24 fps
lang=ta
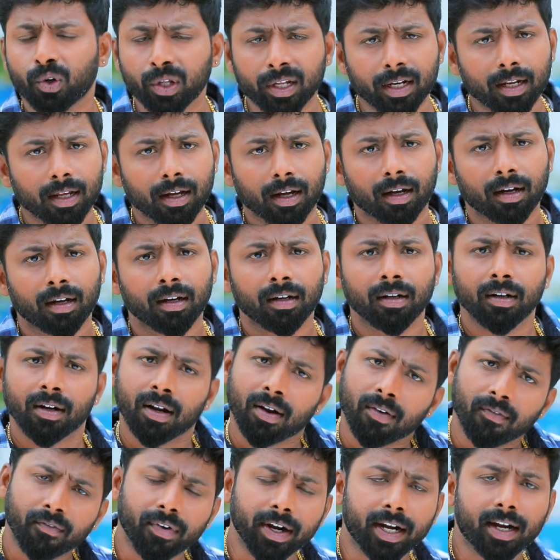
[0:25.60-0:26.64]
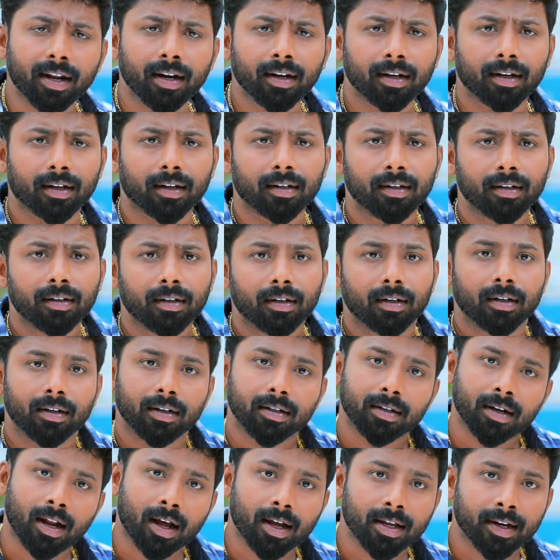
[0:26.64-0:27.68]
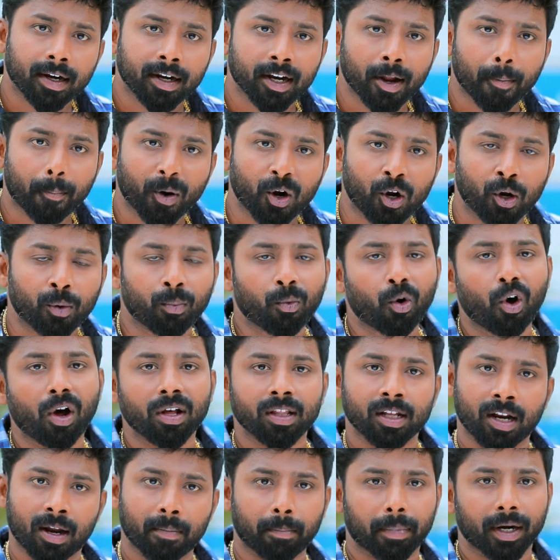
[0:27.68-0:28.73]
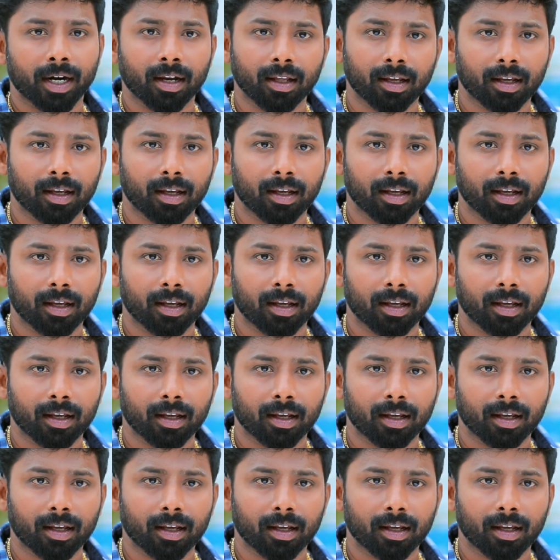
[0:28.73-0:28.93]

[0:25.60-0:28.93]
முடியலையா விட்டுருங்க நான் என்ன பண்ணமோ அதை நான்